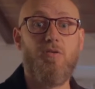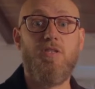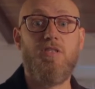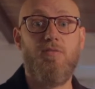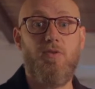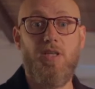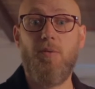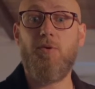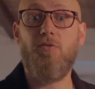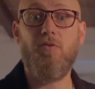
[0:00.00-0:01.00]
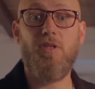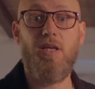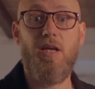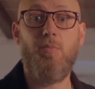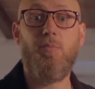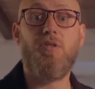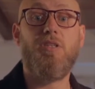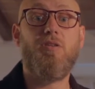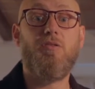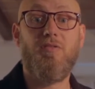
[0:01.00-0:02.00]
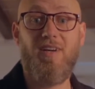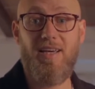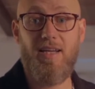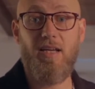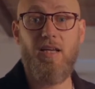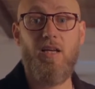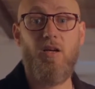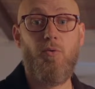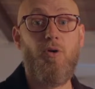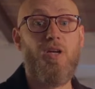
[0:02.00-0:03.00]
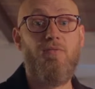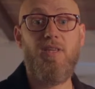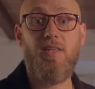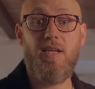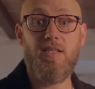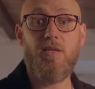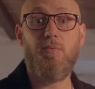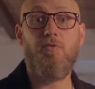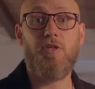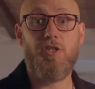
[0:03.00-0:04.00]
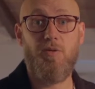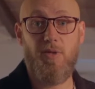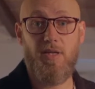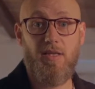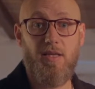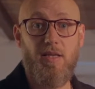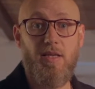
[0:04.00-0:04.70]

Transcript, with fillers: così se volete approfondire potrete trovare quello che vi interessa più facilmente.